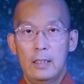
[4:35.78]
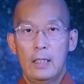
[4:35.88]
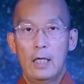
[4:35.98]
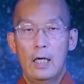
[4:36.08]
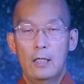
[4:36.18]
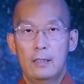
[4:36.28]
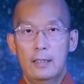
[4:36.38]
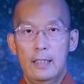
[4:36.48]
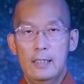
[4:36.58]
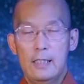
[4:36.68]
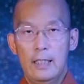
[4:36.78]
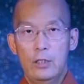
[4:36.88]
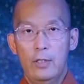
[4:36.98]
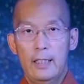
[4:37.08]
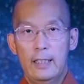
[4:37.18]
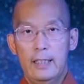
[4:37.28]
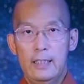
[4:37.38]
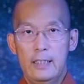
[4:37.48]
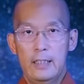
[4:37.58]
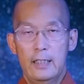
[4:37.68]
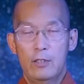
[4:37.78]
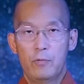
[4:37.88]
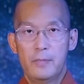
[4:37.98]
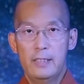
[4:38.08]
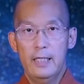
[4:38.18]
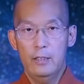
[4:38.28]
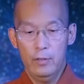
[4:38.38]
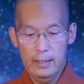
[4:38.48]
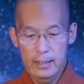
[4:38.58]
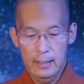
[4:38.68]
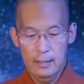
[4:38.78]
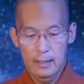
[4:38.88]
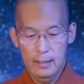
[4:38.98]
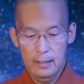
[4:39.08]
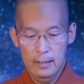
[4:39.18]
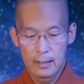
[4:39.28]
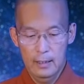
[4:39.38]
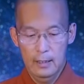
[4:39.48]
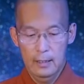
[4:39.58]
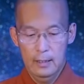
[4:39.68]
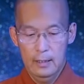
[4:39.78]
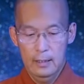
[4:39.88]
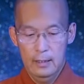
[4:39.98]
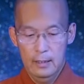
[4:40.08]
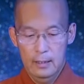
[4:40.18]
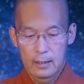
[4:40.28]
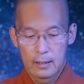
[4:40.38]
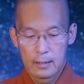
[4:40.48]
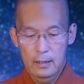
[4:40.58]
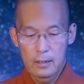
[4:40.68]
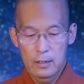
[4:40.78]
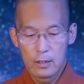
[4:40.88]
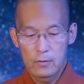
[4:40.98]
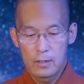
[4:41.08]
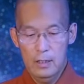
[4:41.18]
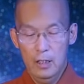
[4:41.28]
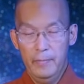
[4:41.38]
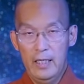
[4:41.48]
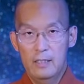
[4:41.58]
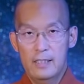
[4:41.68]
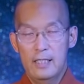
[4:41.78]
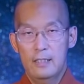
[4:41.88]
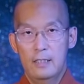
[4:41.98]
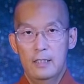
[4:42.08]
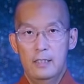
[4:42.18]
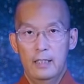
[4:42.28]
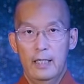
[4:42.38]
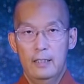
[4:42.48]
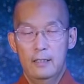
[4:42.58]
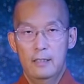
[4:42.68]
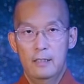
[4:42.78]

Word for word: 好，那这一段也可以结合我们上一段讲的那个《心之勇士》的一百二十三则一起看。